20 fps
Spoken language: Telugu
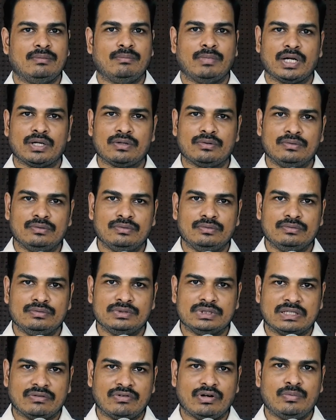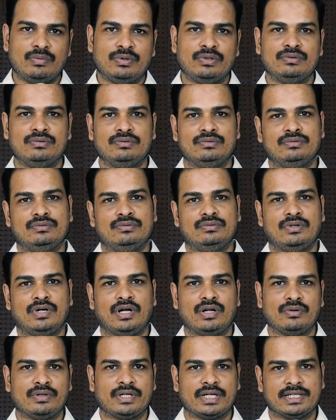మనకు జవాబును
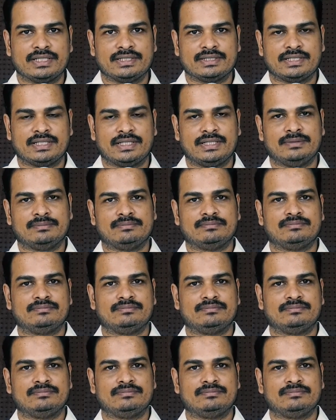అనుగ్రహిస్తాయి